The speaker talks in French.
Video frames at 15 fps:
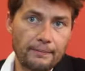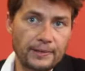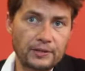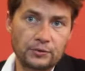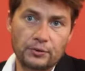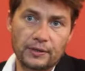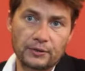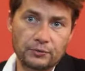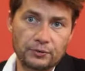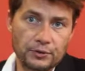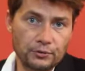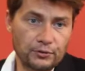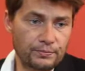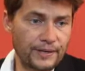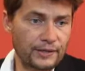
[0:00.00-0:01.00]
parce que les
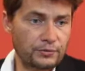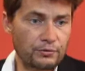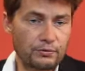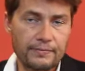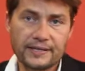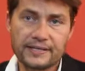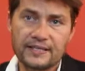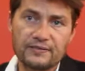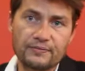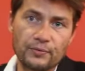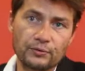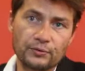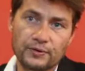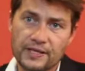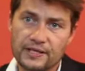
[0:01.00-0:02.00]
audiences basculent
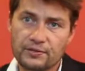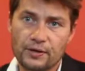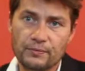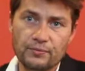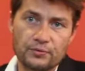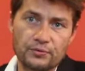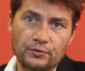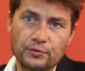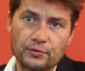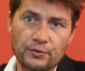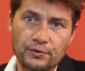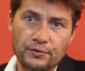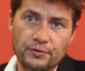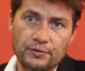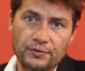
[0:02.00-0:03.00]
massivement des desktops
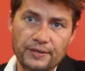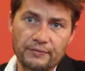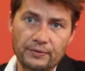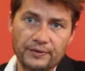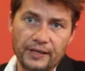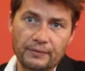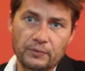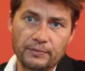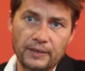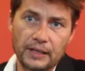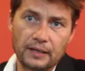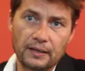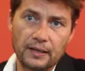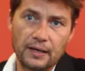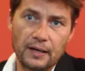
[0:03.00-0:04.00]
jusqu'aux euh, inventaires
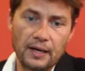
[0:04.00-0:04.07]
mobiles.